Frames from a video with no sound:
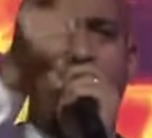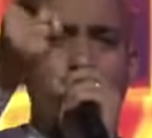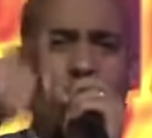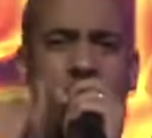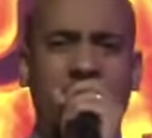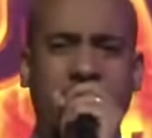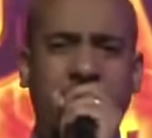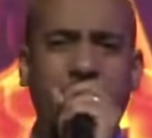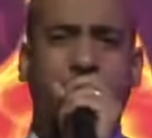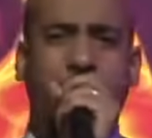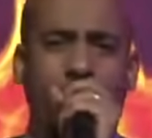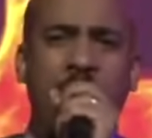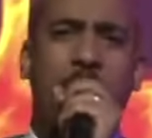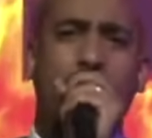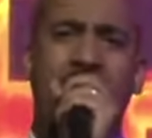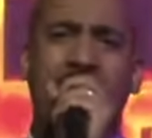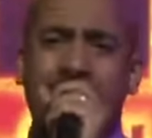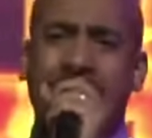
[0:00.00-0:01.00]
lunes de fuego
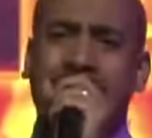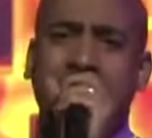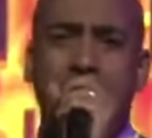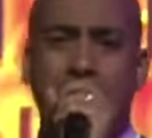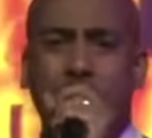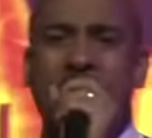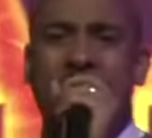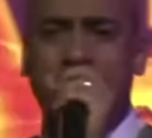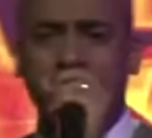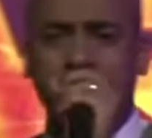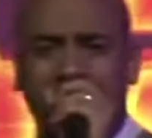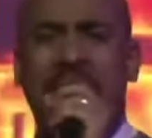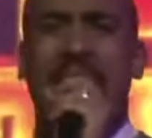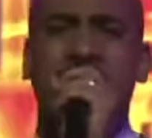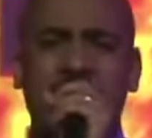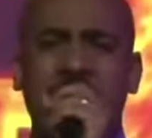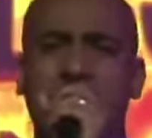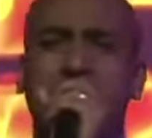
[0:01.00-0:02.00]
a esta
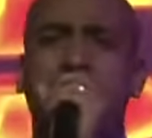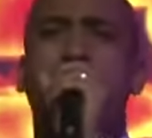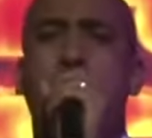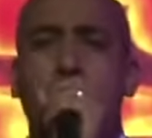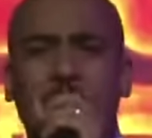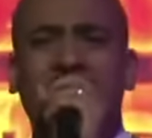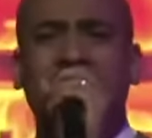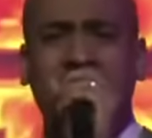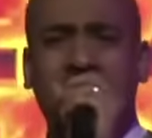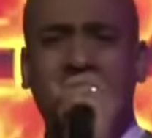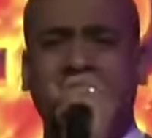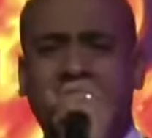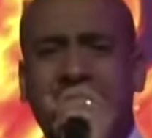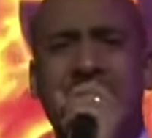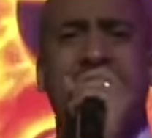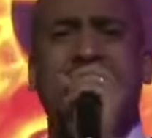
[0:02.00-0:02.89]
pantalla para decir